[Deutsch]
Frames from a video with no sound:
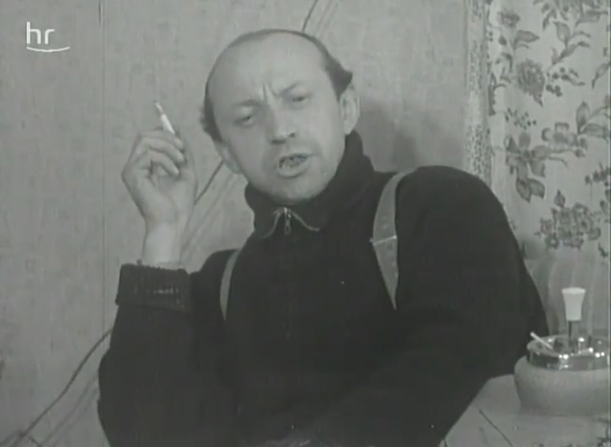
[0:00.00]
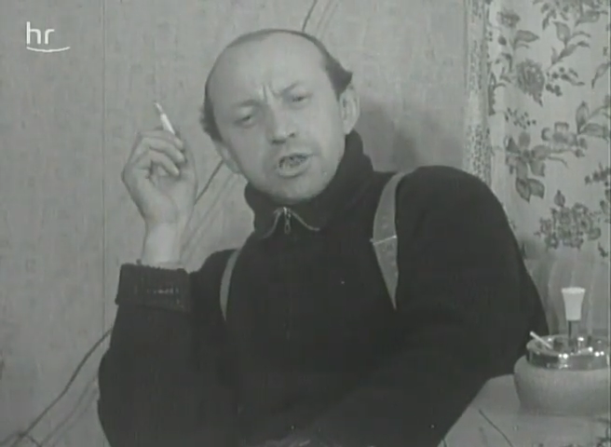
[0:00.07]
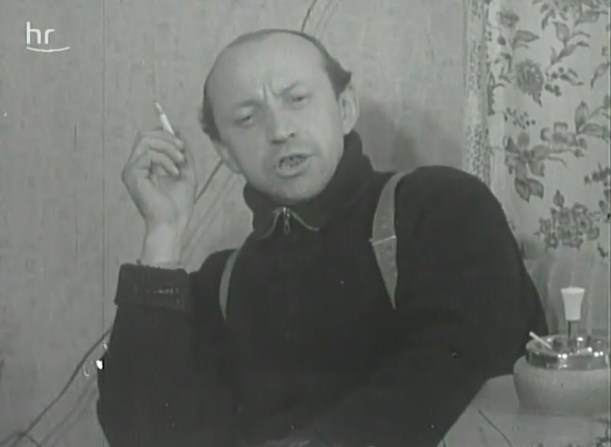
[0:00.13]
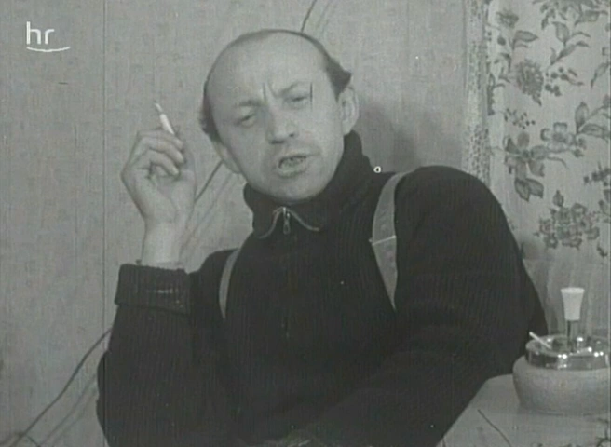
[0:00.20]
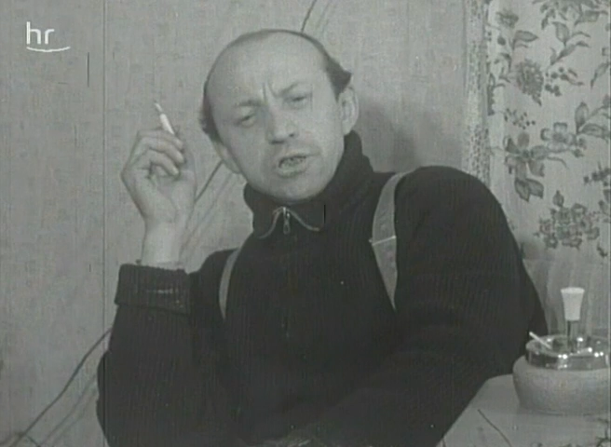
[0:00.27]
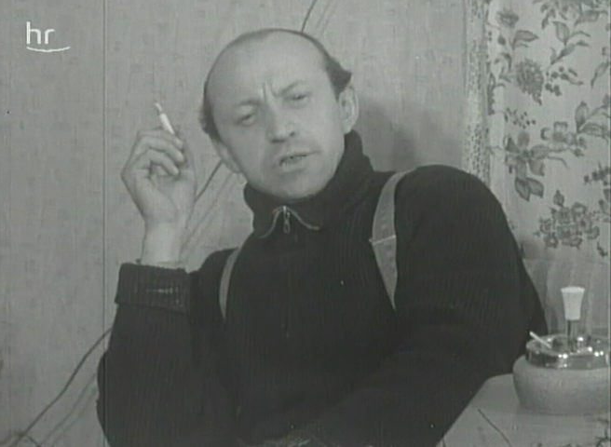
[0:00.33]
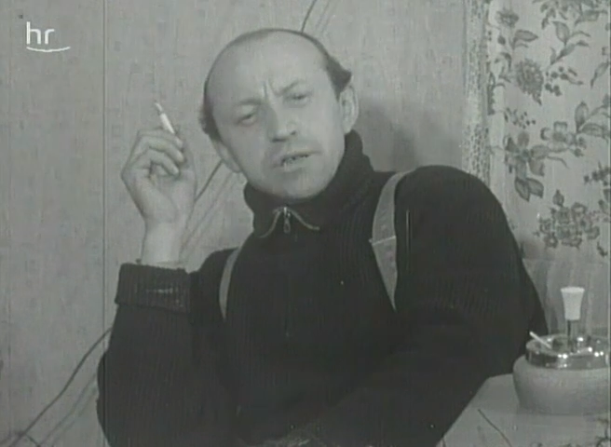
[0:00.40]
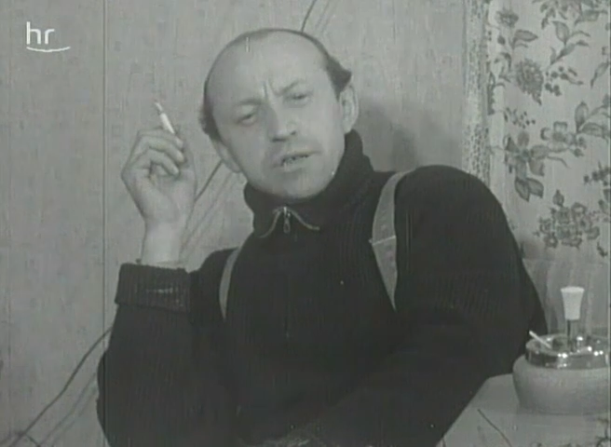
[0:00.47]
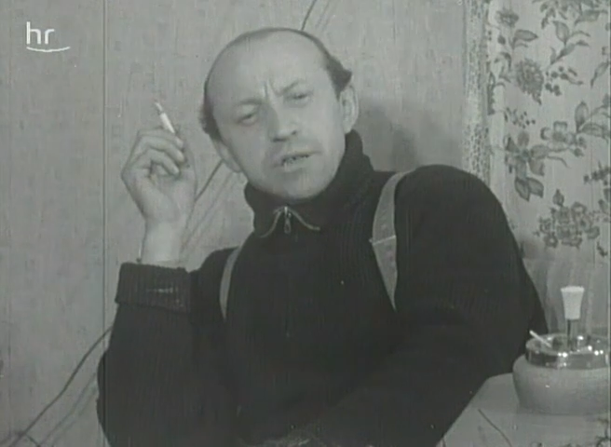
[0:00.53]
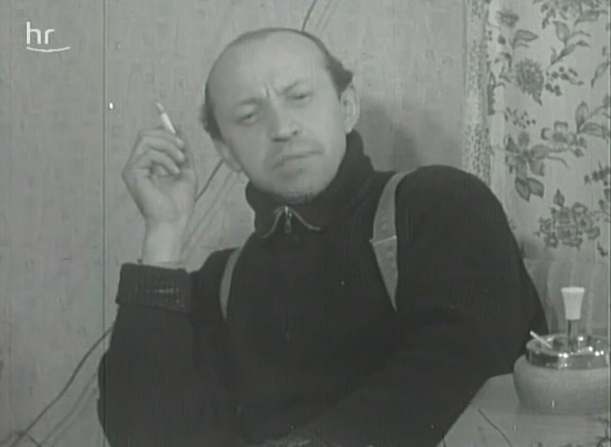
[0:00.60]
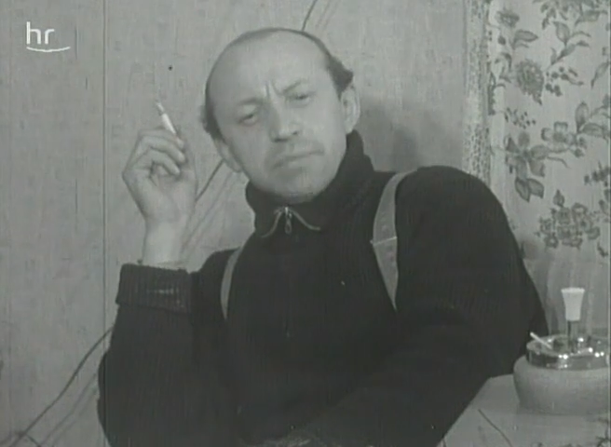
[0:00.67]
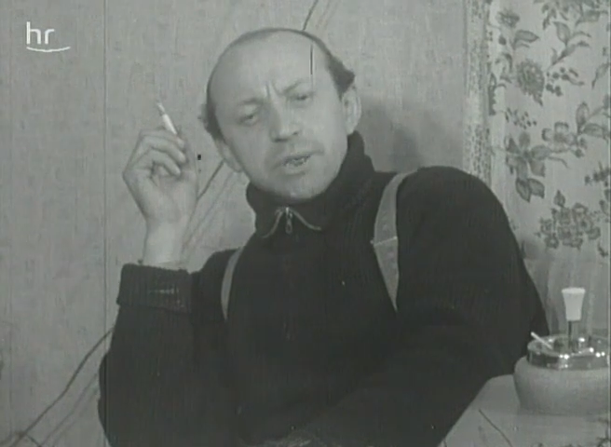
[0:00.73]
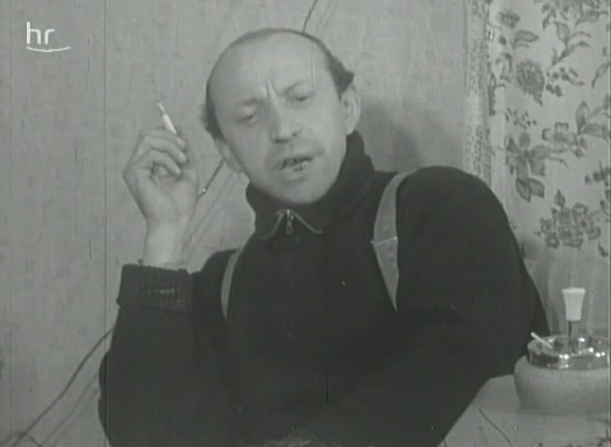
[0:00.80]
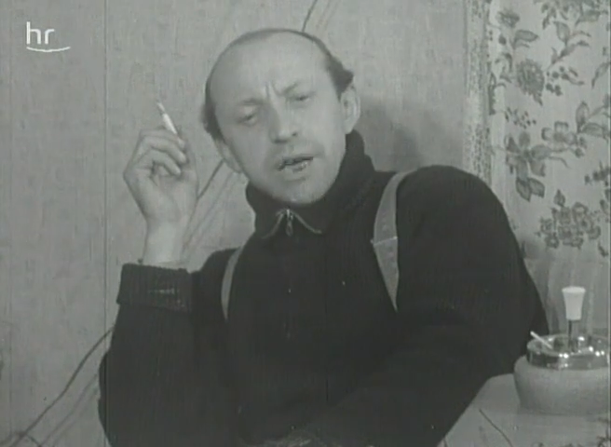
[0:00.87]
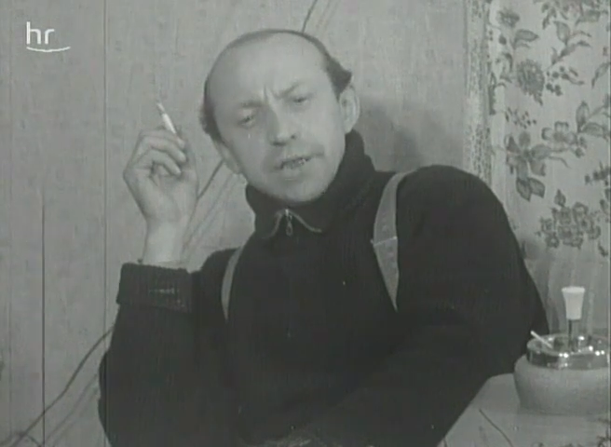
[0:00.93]
Weg ins
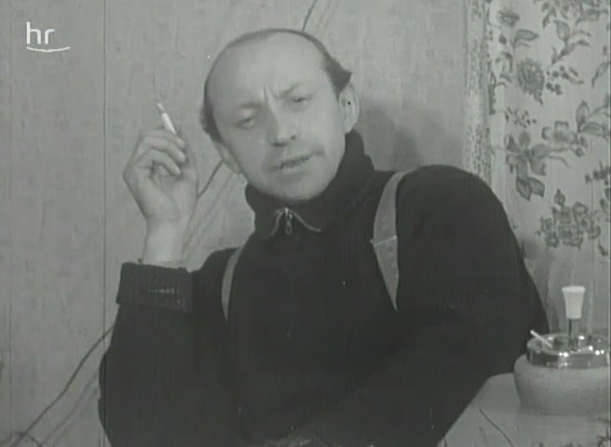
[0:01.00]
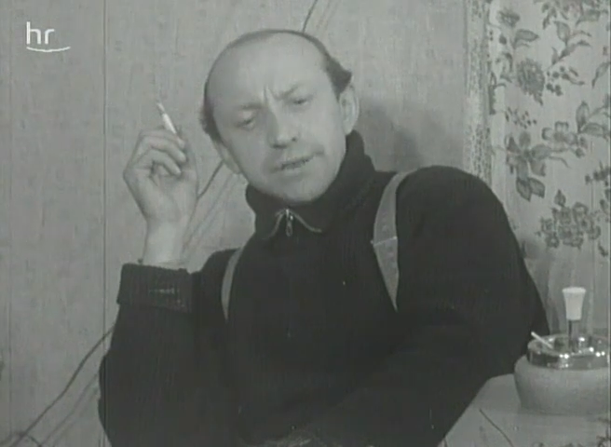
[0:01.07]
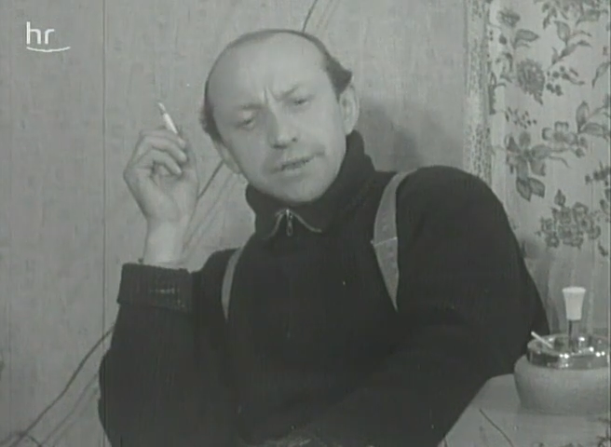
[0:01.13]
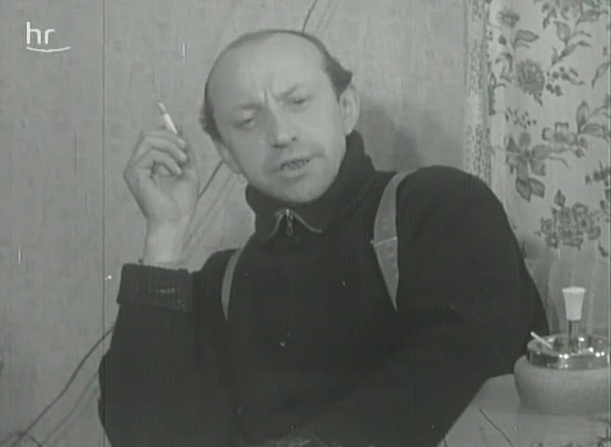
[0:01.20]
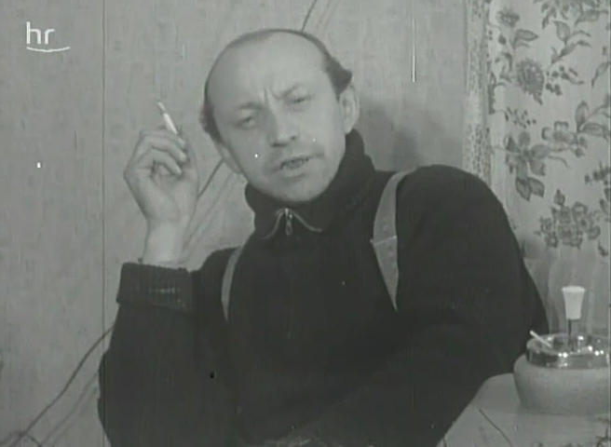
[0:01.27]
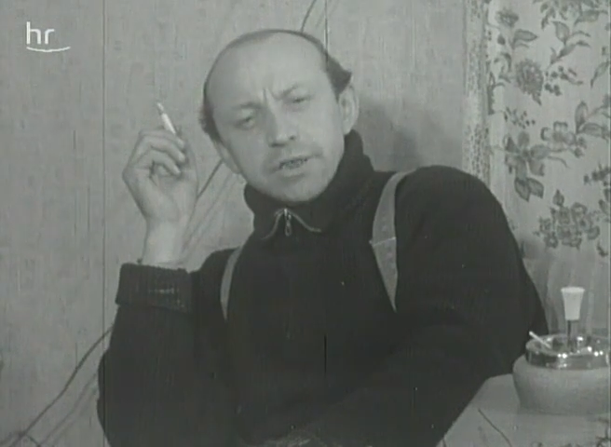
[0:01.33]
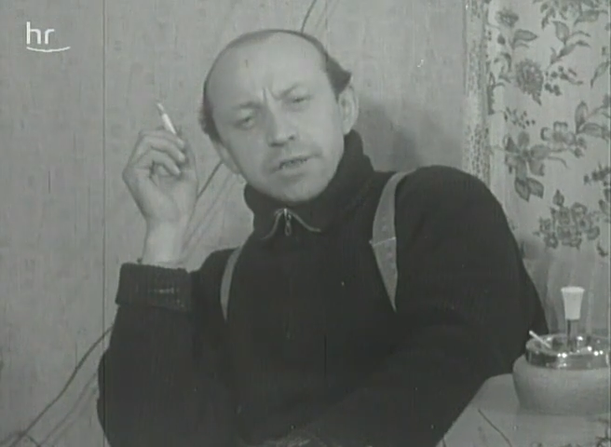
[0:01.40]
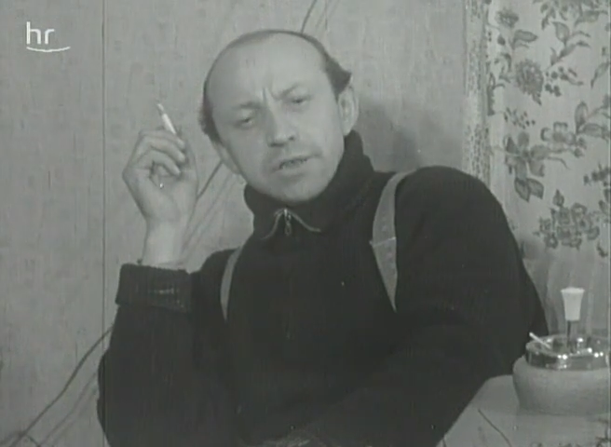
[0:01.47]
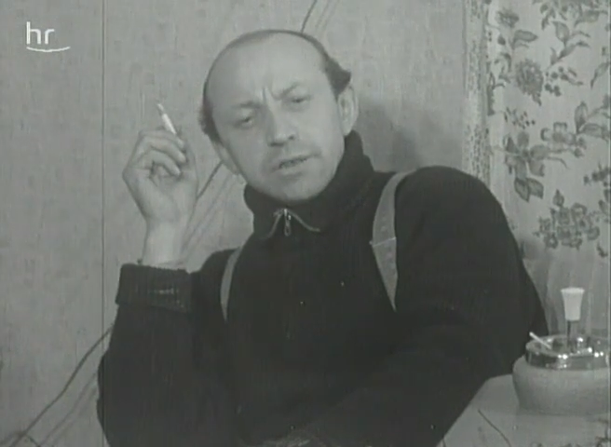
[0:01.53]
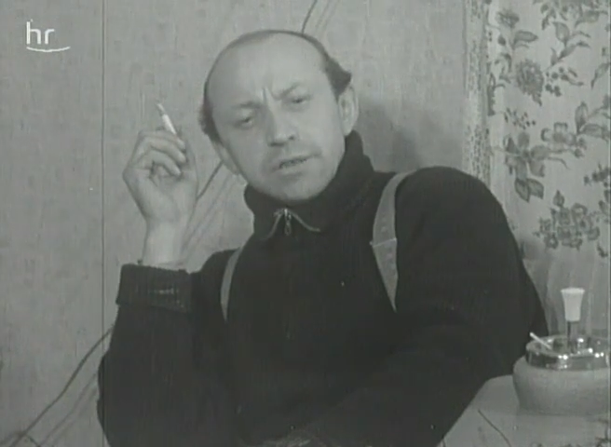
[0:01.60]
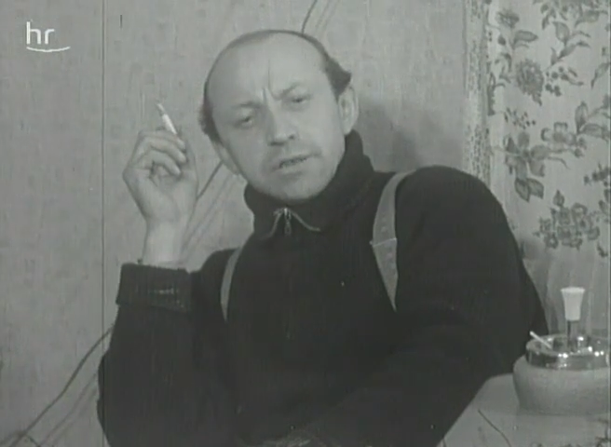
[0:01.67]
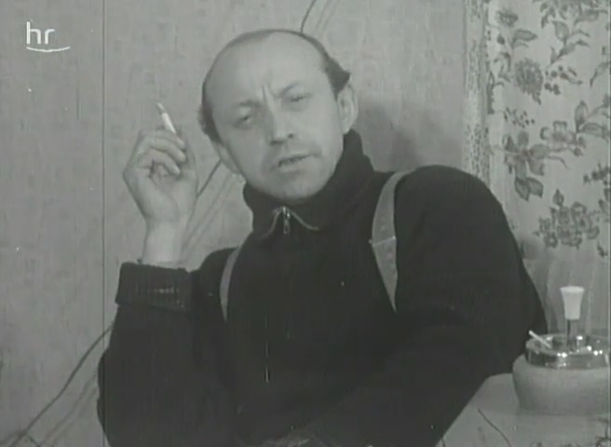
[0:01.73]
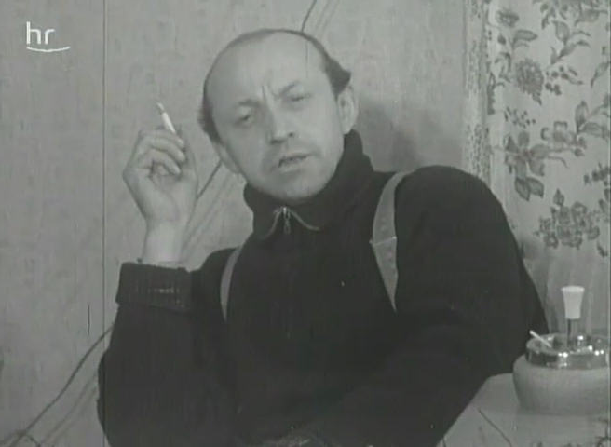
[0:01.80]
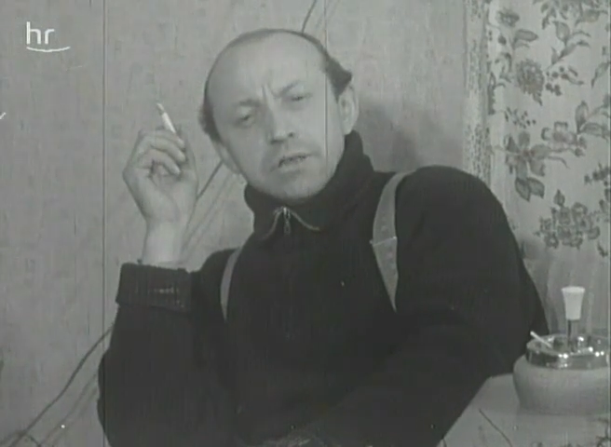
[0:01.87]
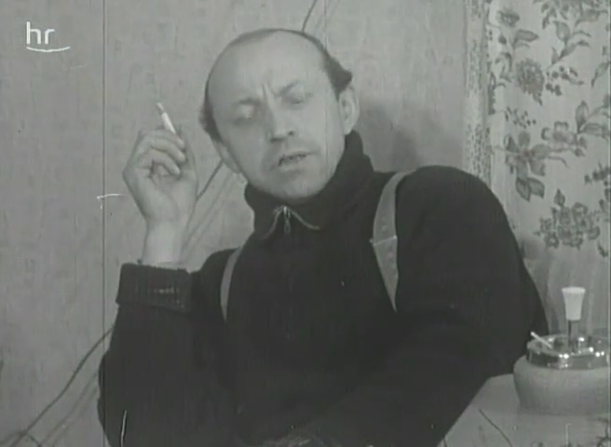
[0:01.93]
Leben
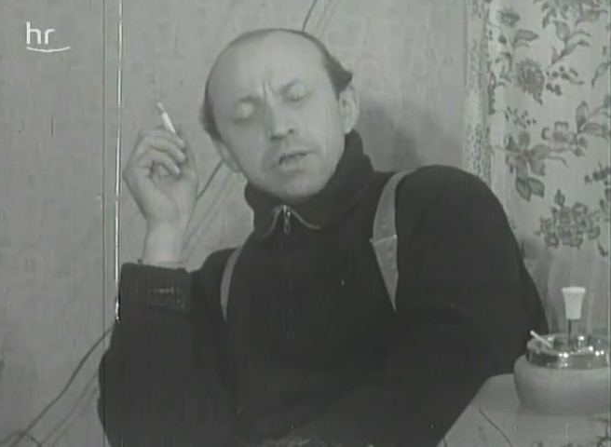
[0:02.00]
antreten,